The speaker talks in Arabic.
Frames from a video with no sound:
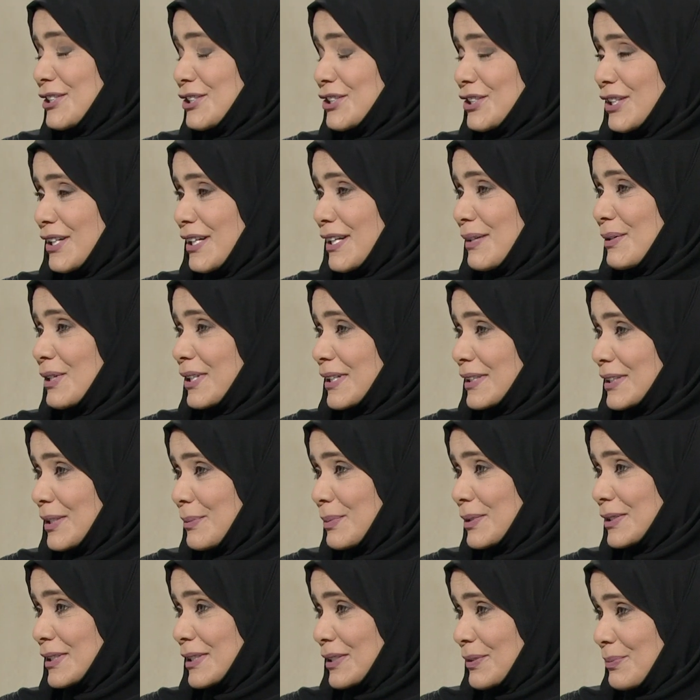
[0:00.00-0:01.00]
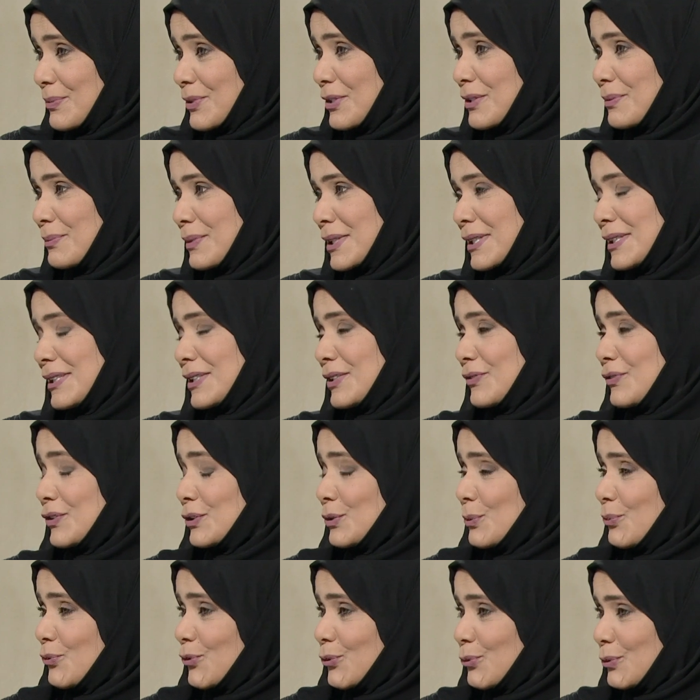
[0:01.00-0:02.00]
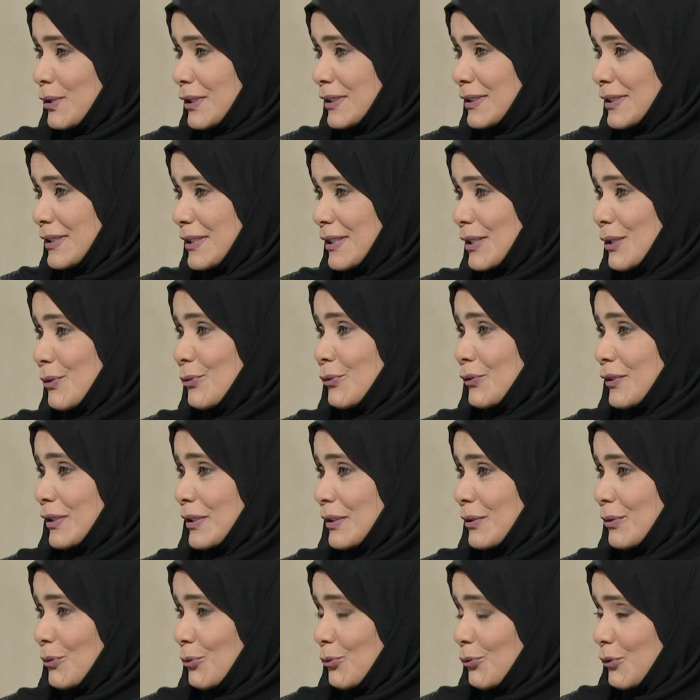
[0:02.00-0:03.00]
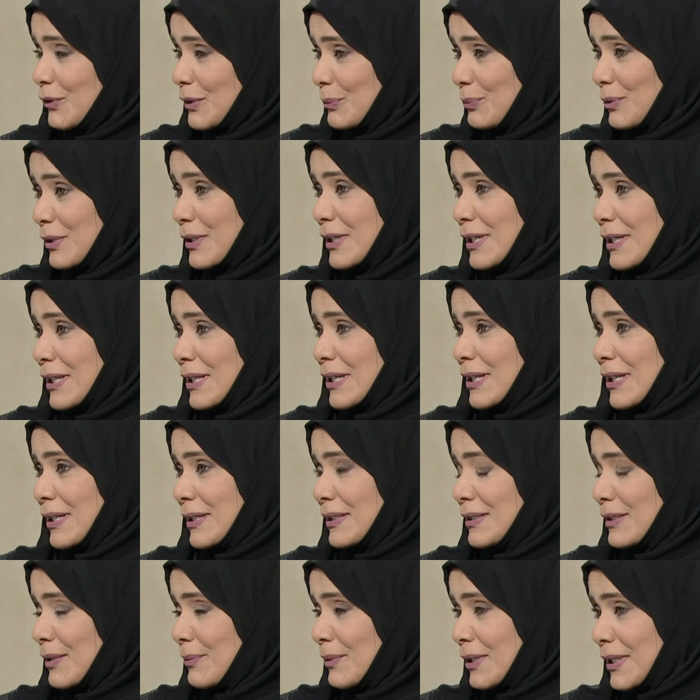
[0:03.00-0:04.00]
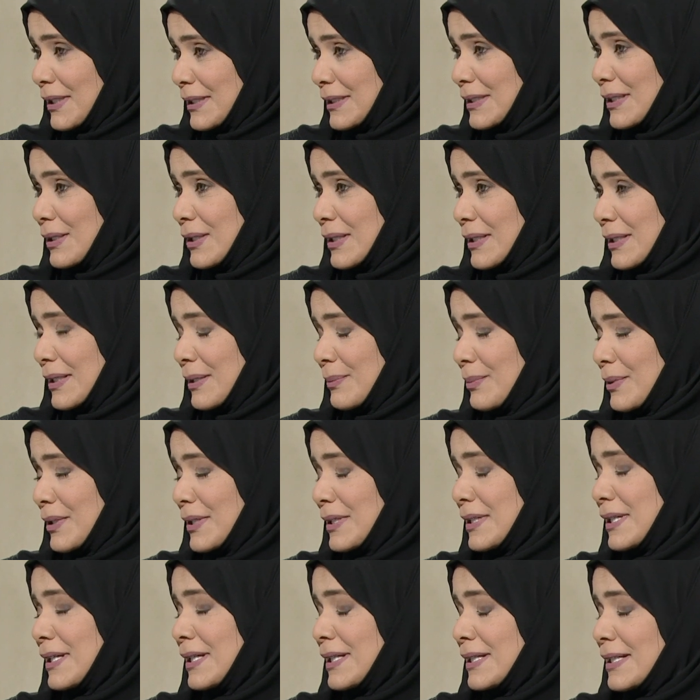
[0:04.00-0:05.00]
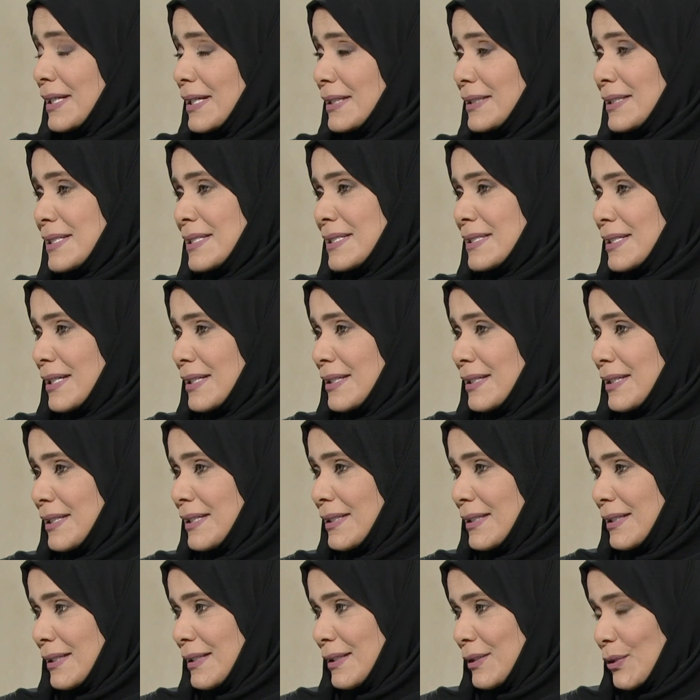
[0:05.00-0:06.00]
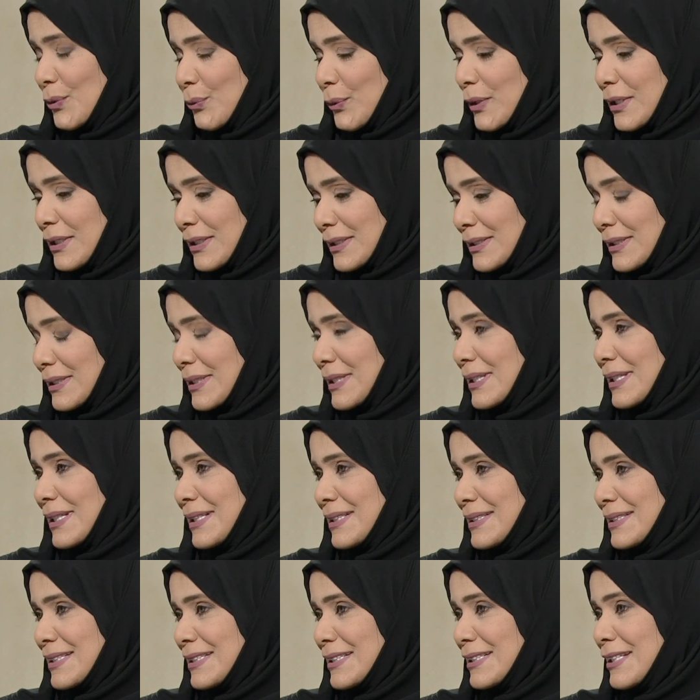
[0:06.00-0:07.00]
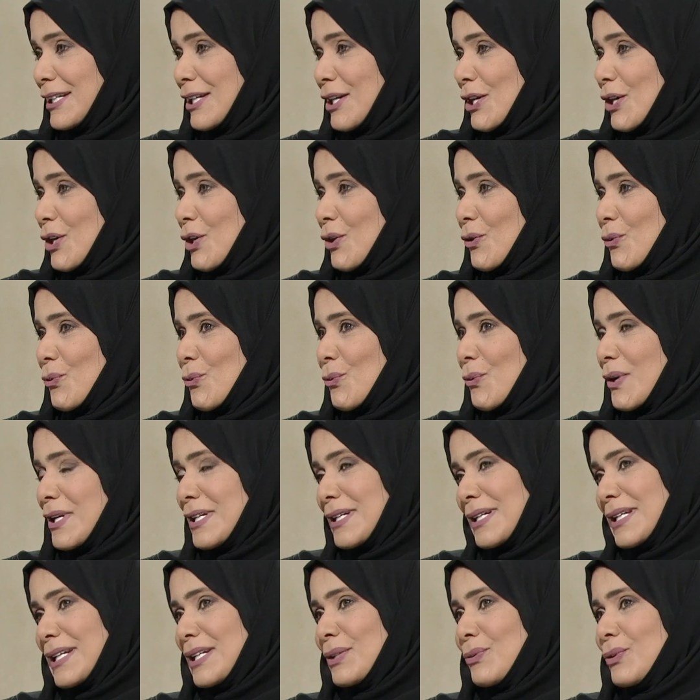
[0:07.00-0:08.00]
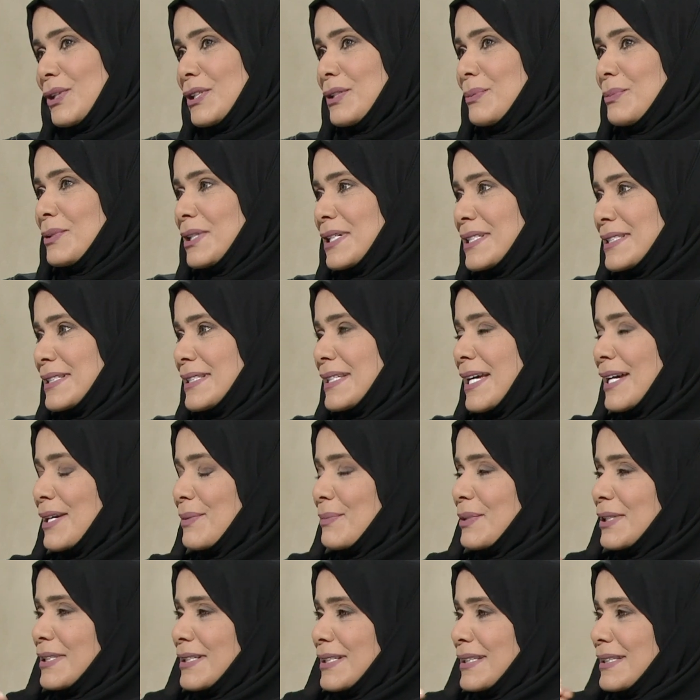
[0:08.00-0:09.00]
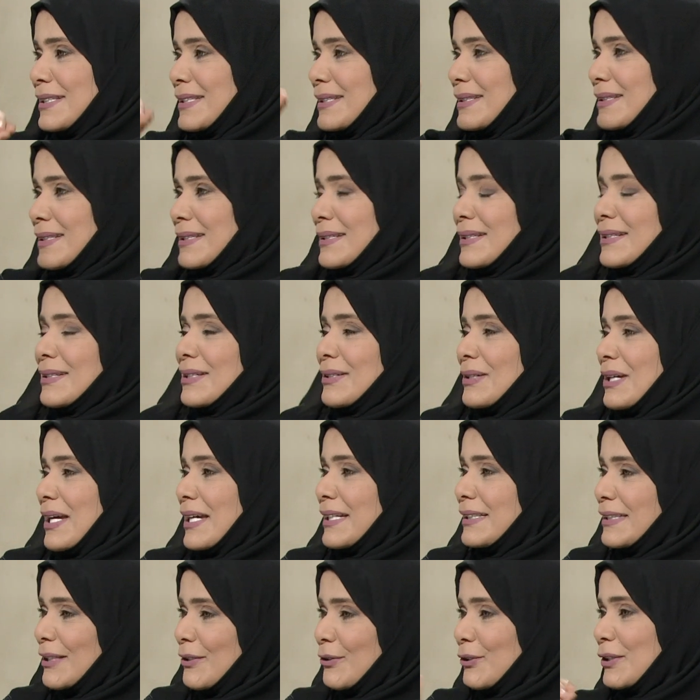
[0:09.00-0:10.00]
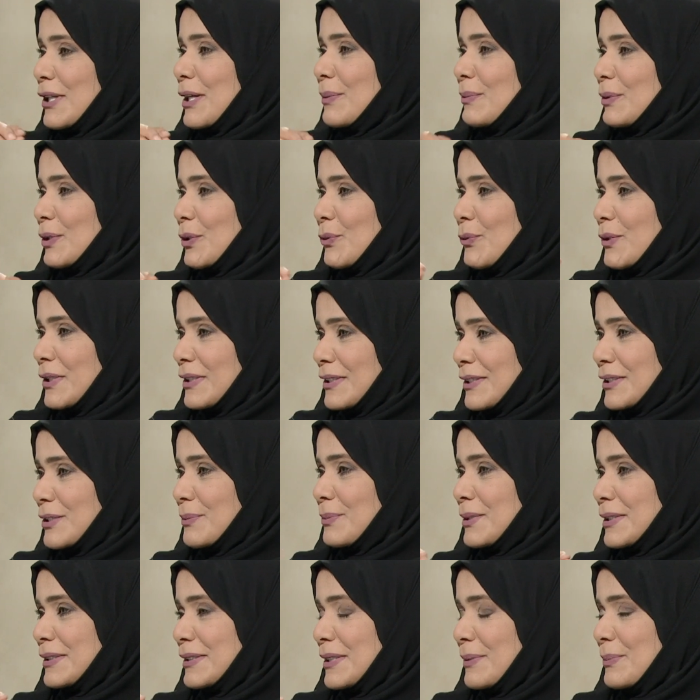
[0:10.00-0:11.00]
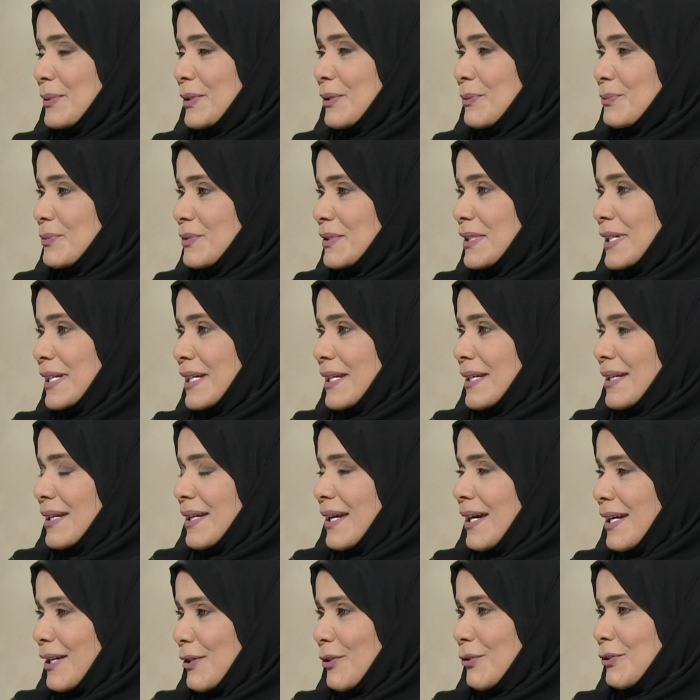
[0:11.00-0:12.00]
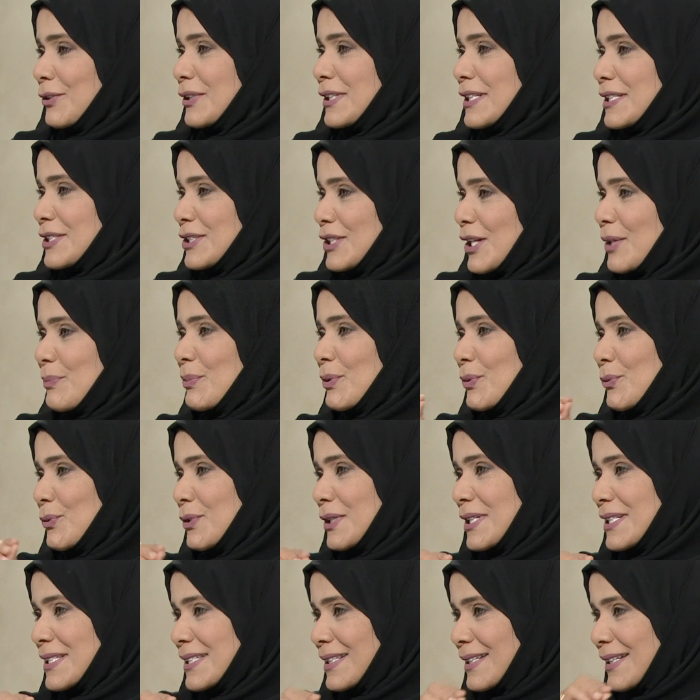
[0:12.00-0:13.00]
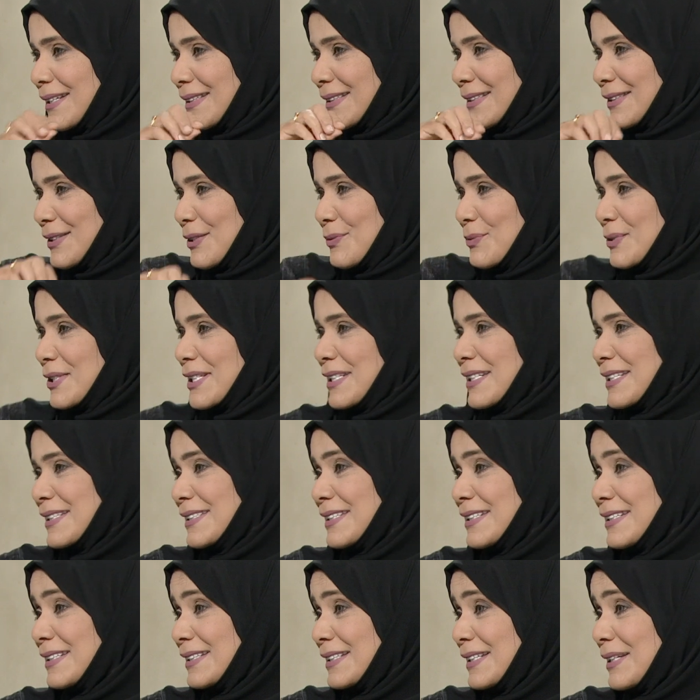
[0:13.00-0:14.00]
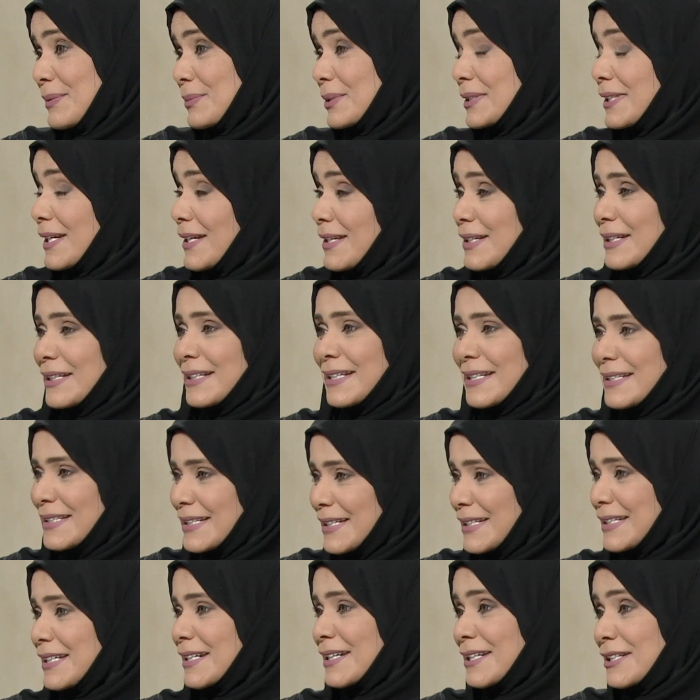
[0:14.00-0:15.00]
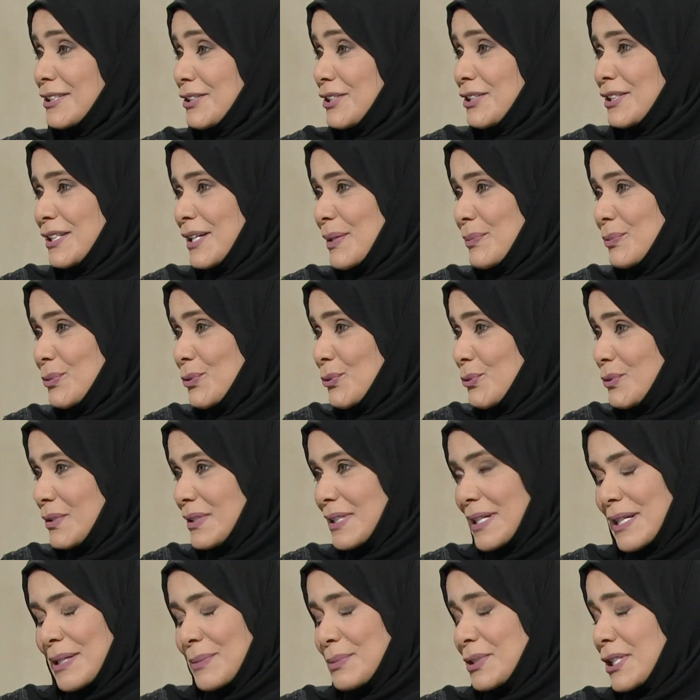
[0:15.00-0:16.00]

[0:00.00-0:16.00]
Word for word: أشياء ارتبطت مثل ما قلت في طفولتنا وفي, وفي عندما حتى كبرنا لا تزال هي الكويت يعني وانا يعني واحده من الناس دائما يعني حتى حكام الكويت ارتبطنا بهم هاي اغنيه جابر ويا سعد هم سندنا نعم. للابد هاي كنا احنا نرددها بدون صحيح.